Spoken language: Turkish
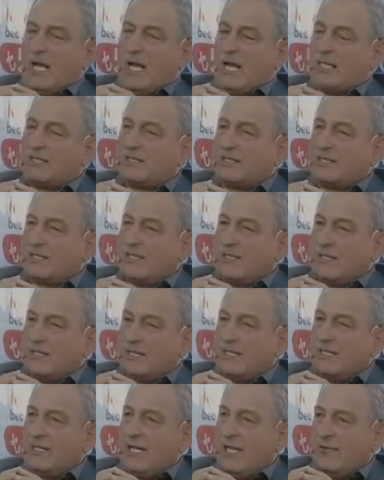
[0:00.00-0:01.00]
Debere,
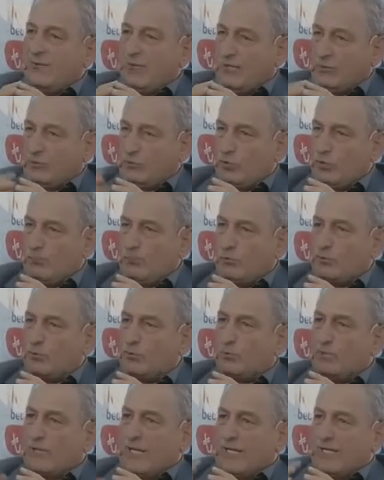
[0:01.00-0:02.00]
dübür. Evet,
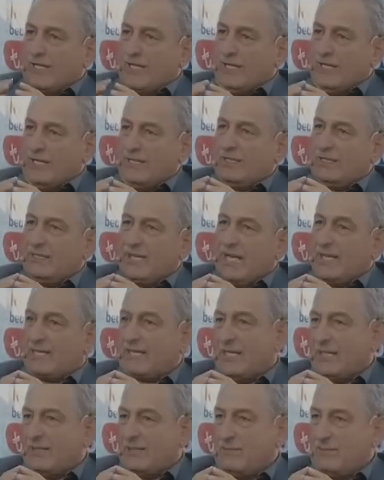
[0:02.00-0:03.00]
dübür buradan gelir.
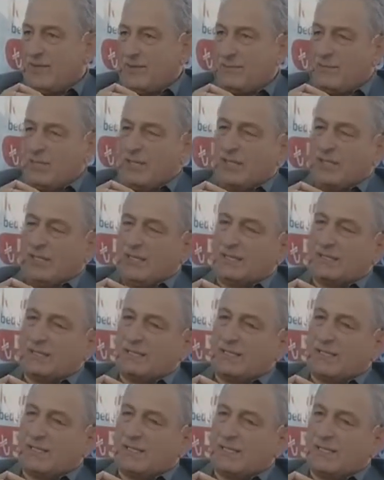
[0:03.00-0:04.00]
Arka demek
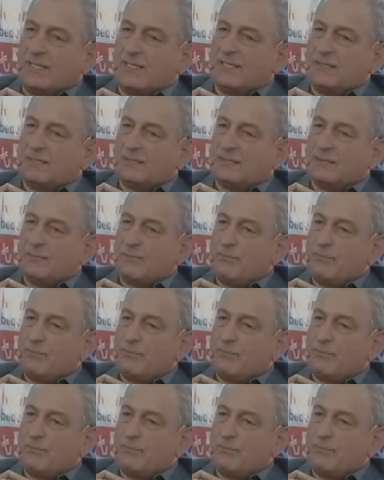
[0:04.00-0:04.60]
manasına gelir.